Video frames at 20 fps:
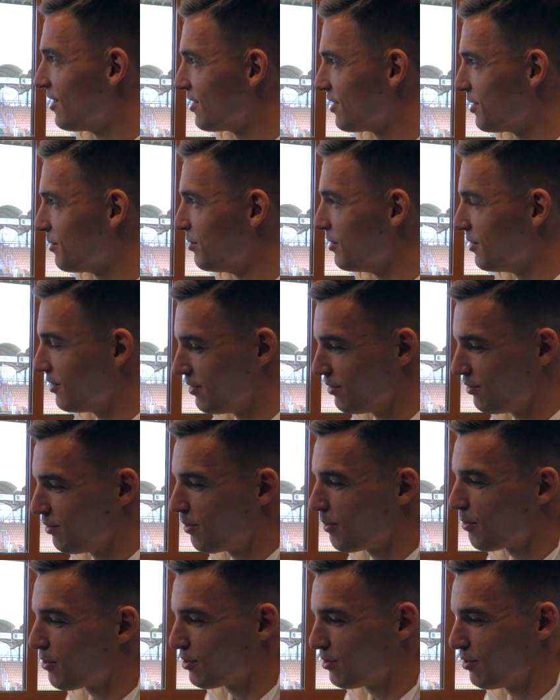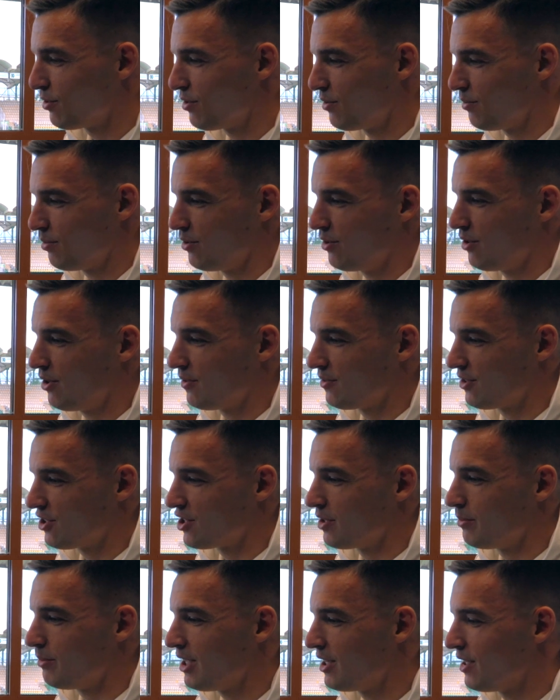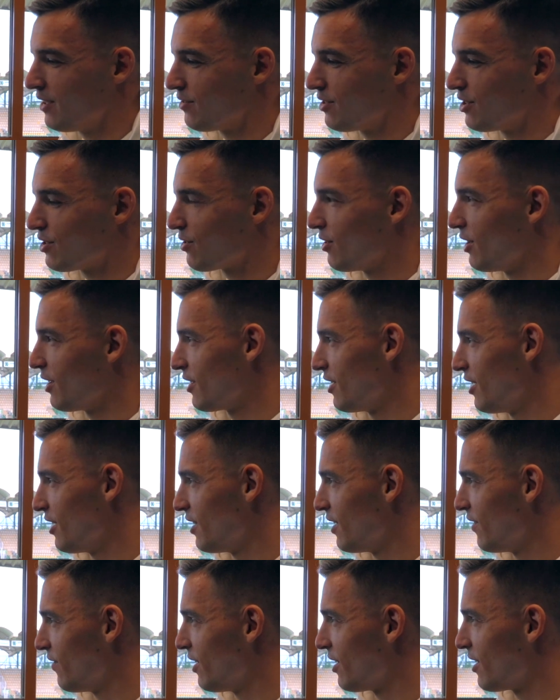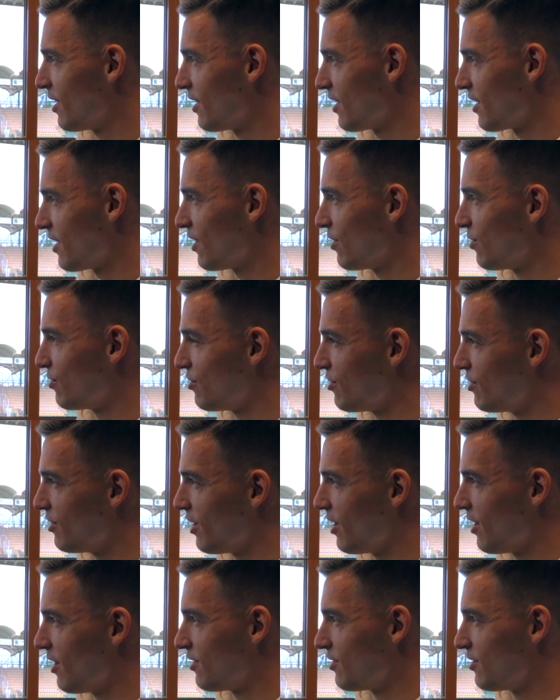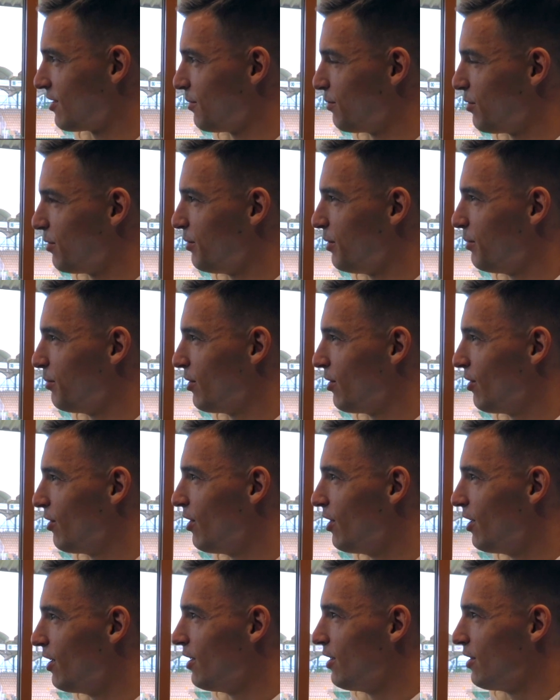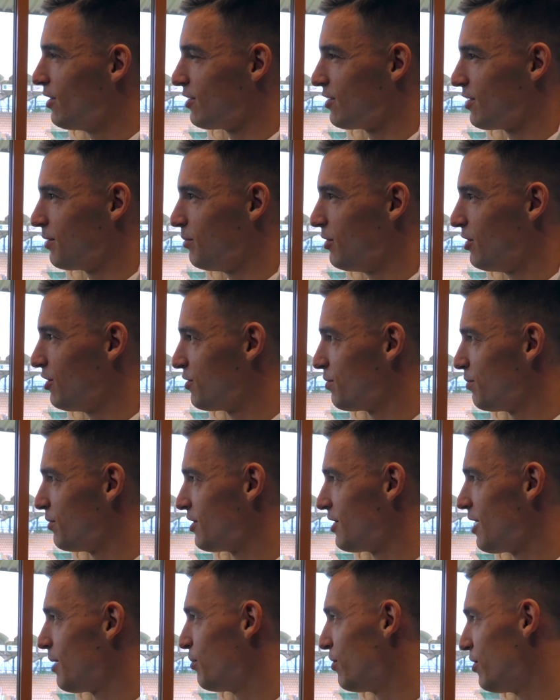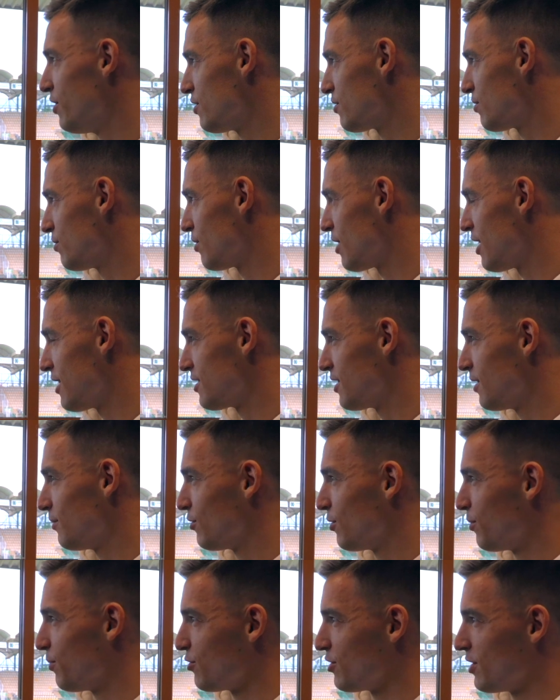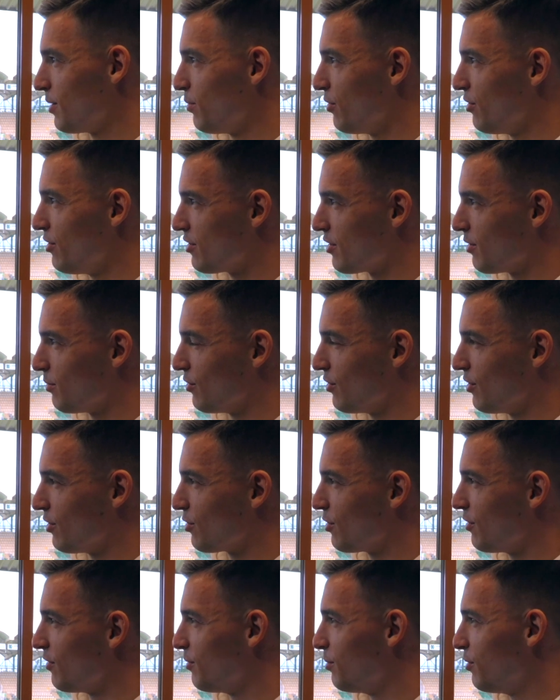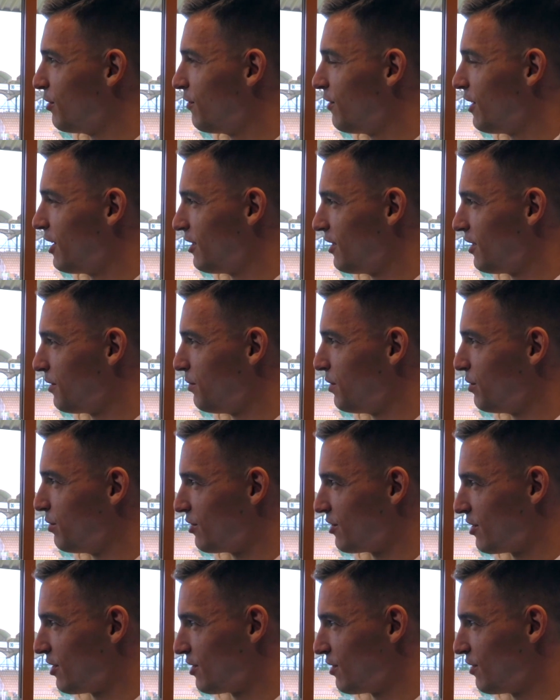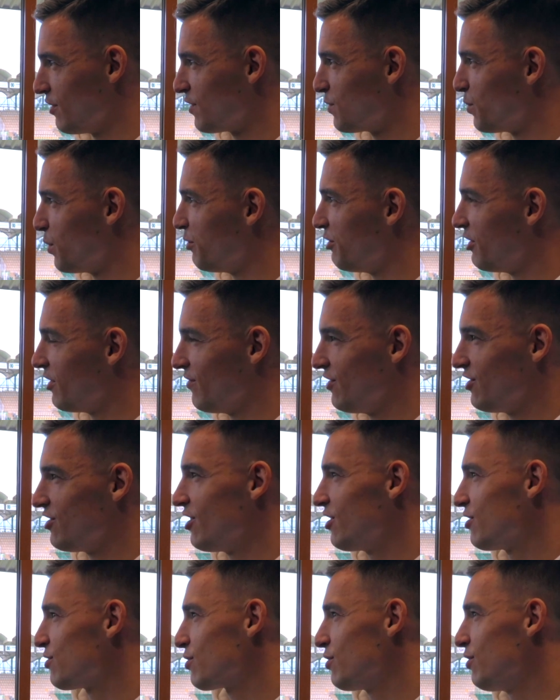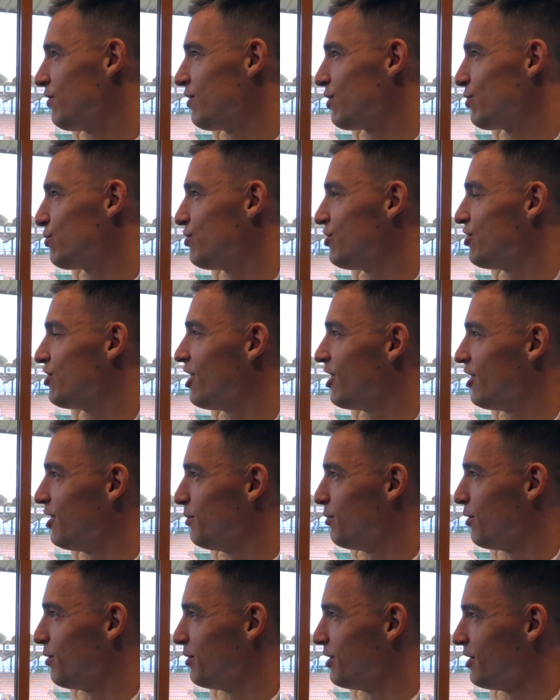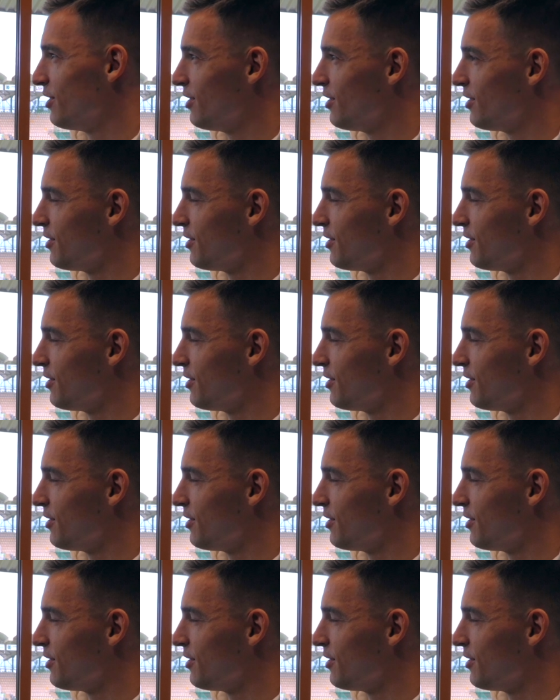żeby no po prostu to było trzymane wszystko jak jedna wielka taka rodzina, że pomimo, że byliśmy na boisku razem, to poza boiskiem dodatkowo było fajnych, miłych rzeczy do wspomnienia, więc ciężko wyróżnić jeden moment.